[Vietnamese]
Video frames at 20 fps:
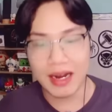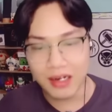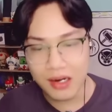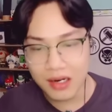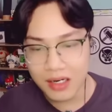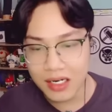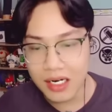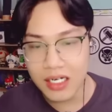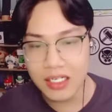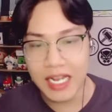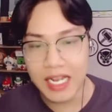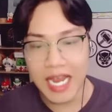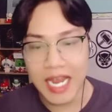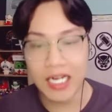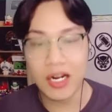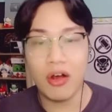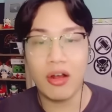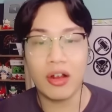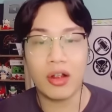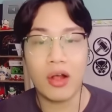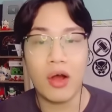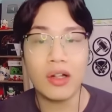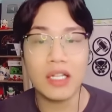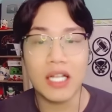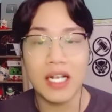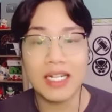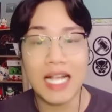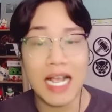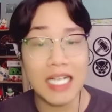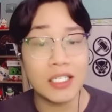rất đơn giản thôi có
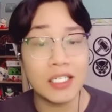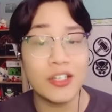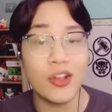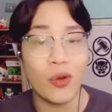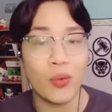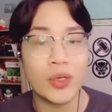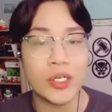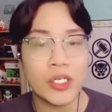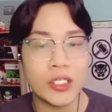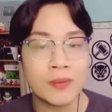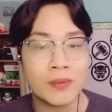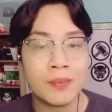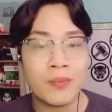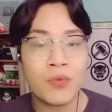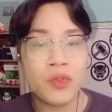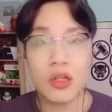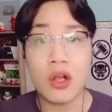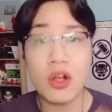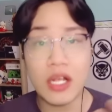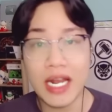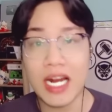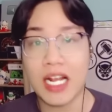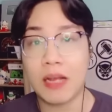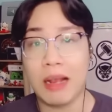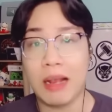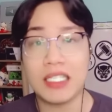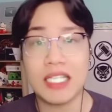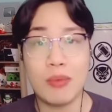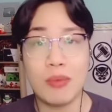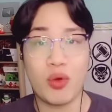thể tái sử dụng được có nghĩa là các
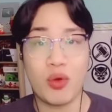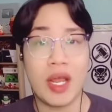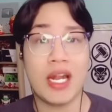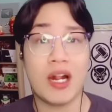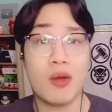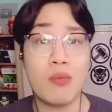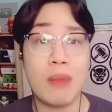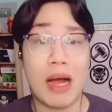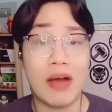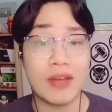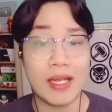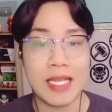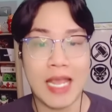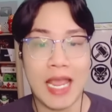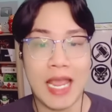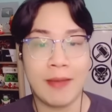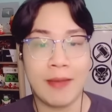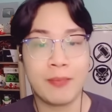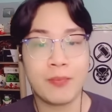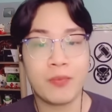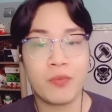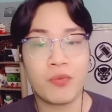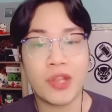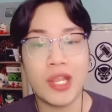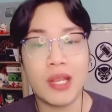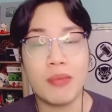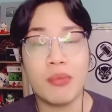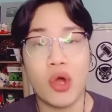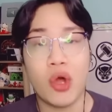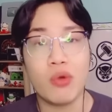bạn xây một cái hệ thống bảo vệ nhà
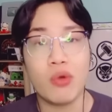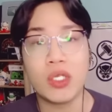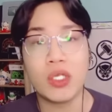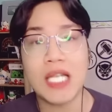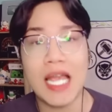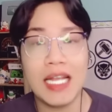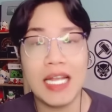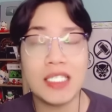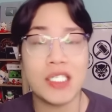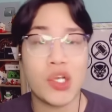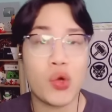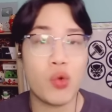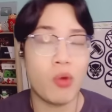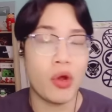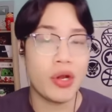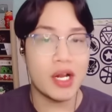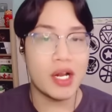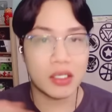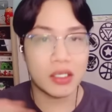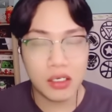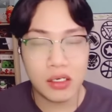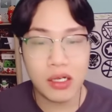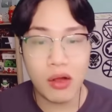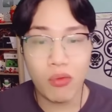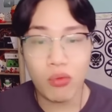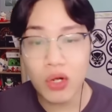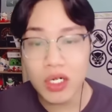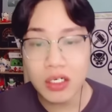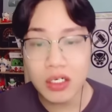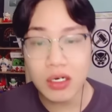thì mỗi buổi sáng sau mỗi đợt tấn
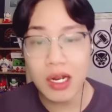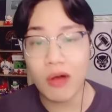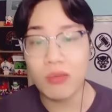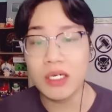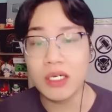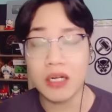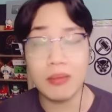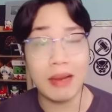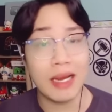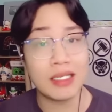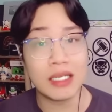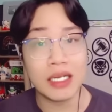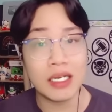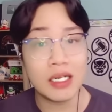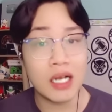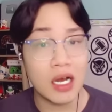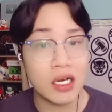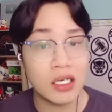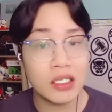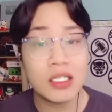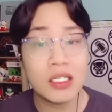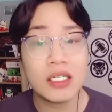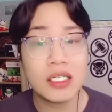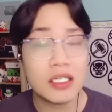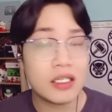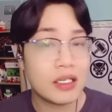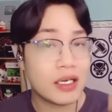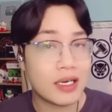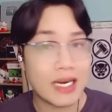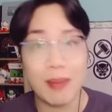công hư không thì các bạn chỉ cần
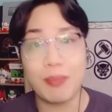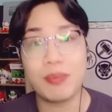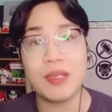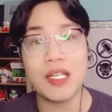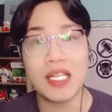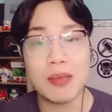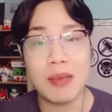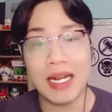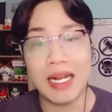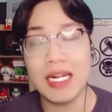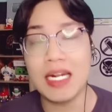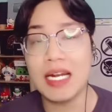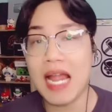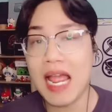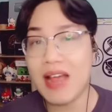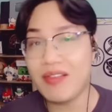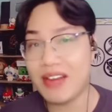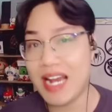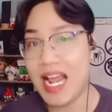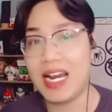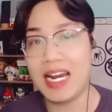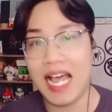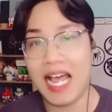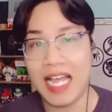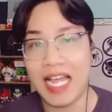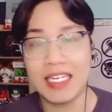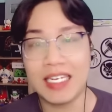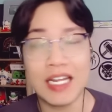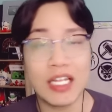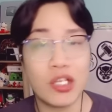đập những cái bẫy này ra và đặt
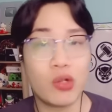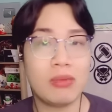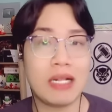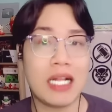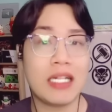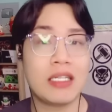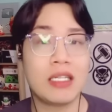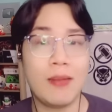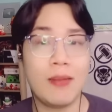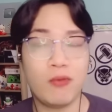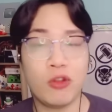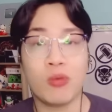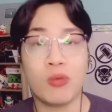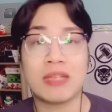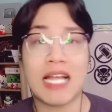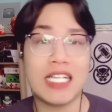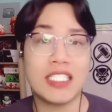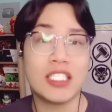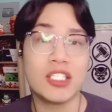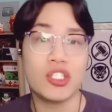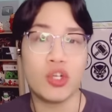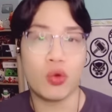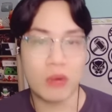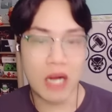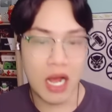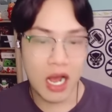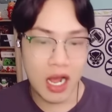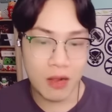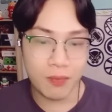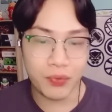lại để chúng ta tiếp tục tái sử dụng
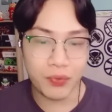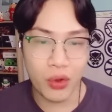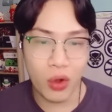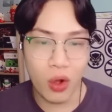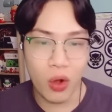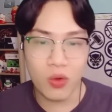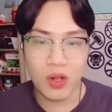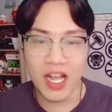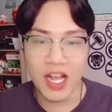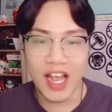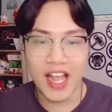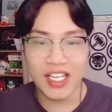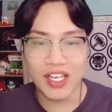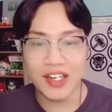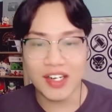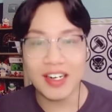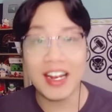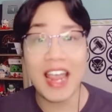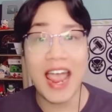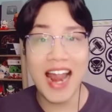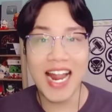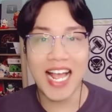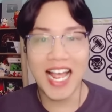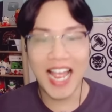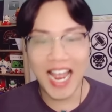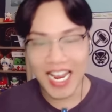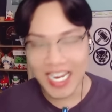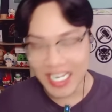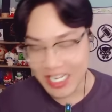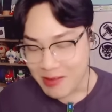nó ok chưa khá là
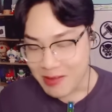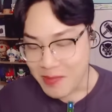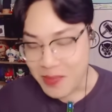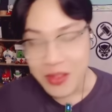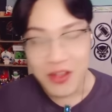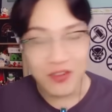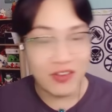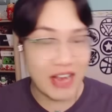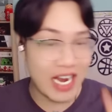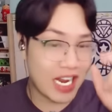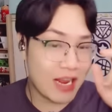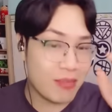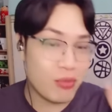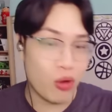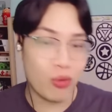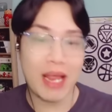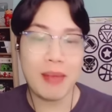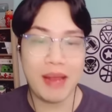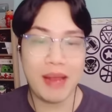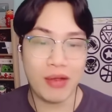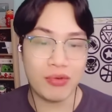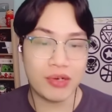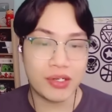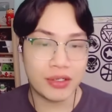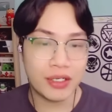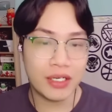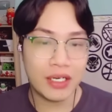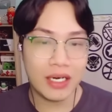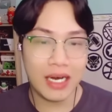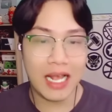hay và thêm một cái mẹo
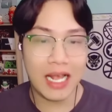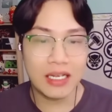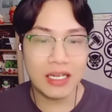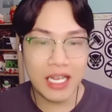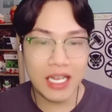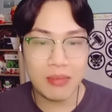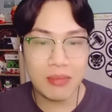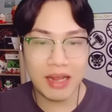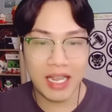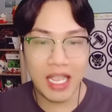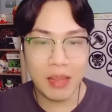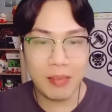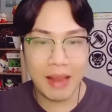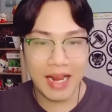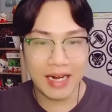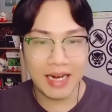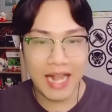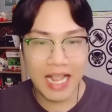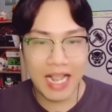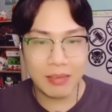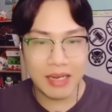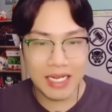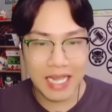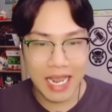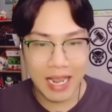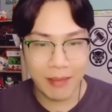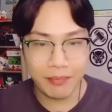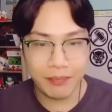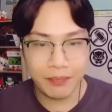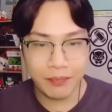nữa là khi mà các bạn đang bị
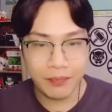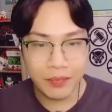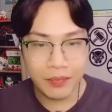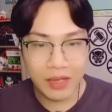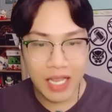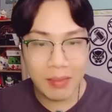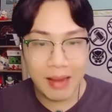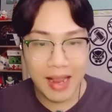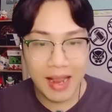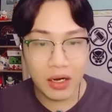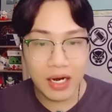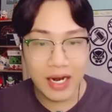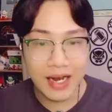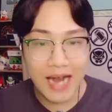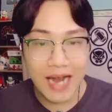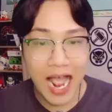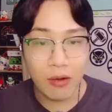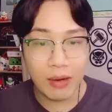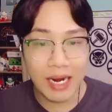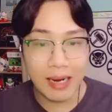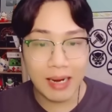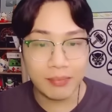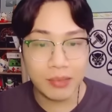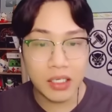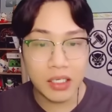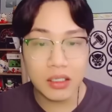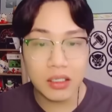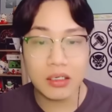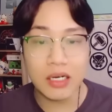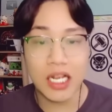kẹp các bạn có thể đào ngay lập
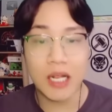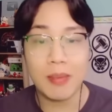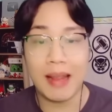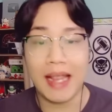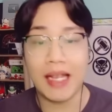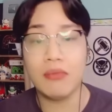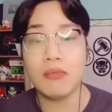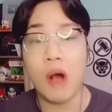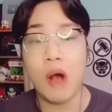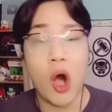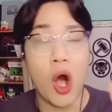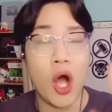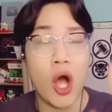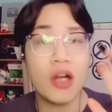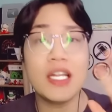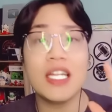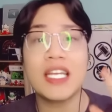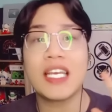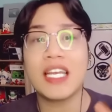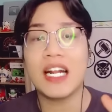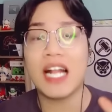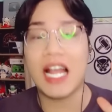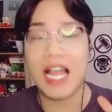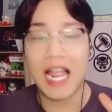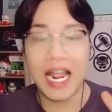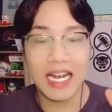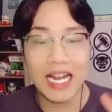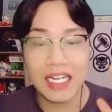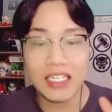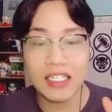tức để các bạn bỏ đi cái
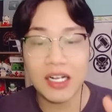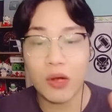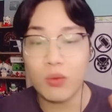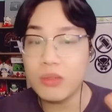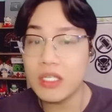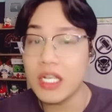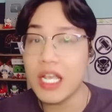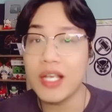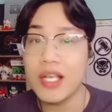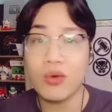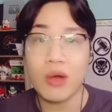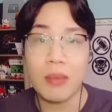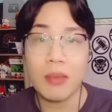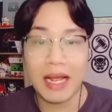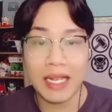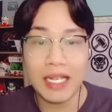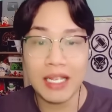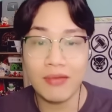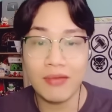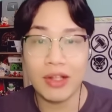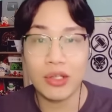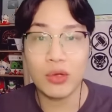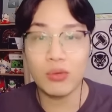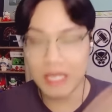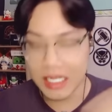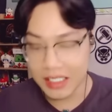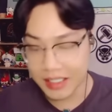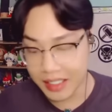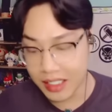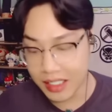khả năng khống chế của cái bẫy và chúng ta sẽ